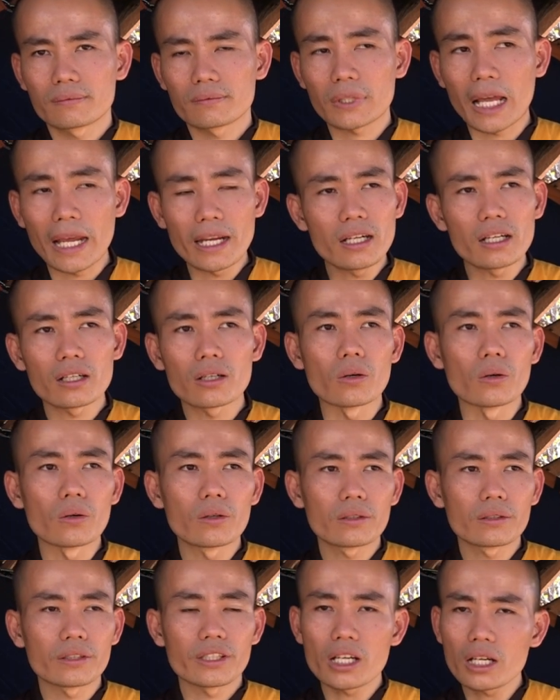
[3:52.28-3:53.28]
thấy là khổ
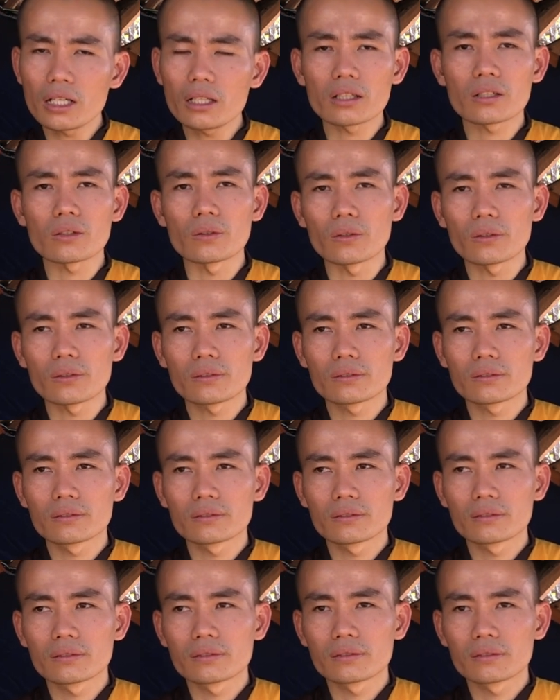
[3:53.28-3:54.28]
nhớ là khổ
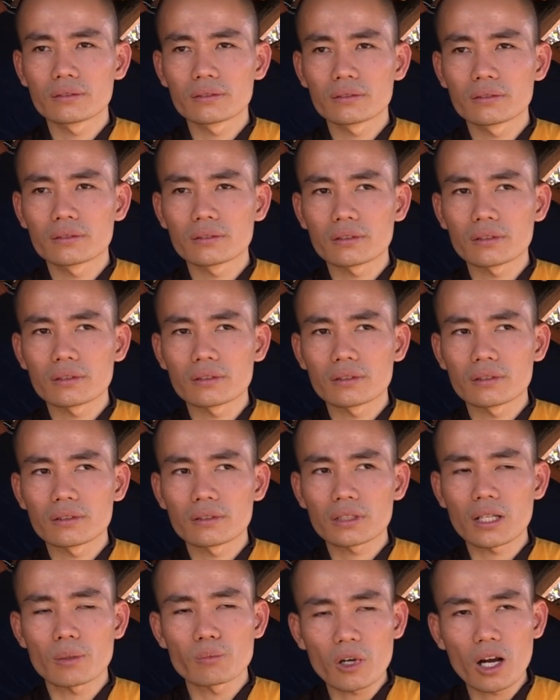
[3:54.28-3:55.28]

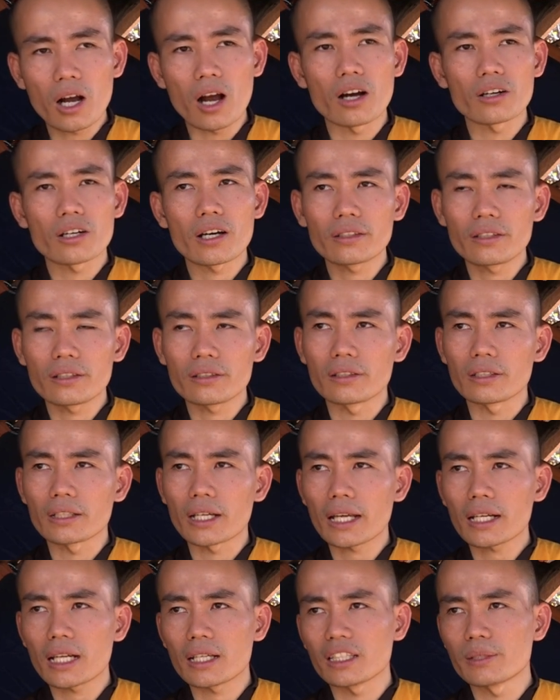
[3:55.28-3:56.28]
không có họ đó thì người
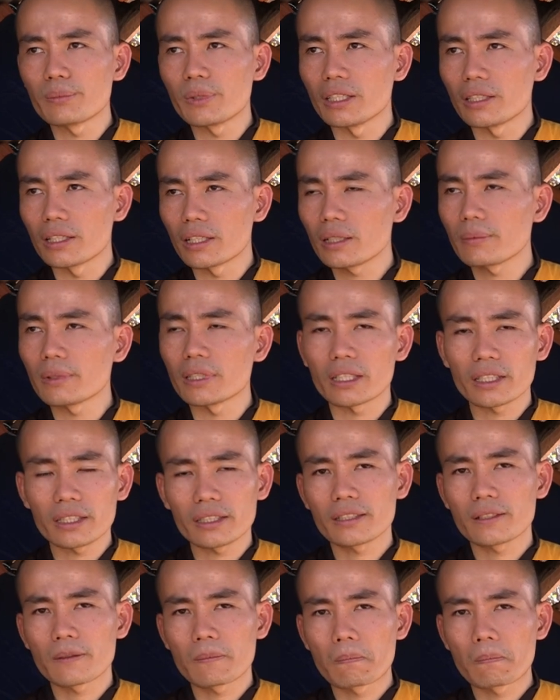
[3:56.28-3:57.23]
khác làm cho mình nhớ mình thấy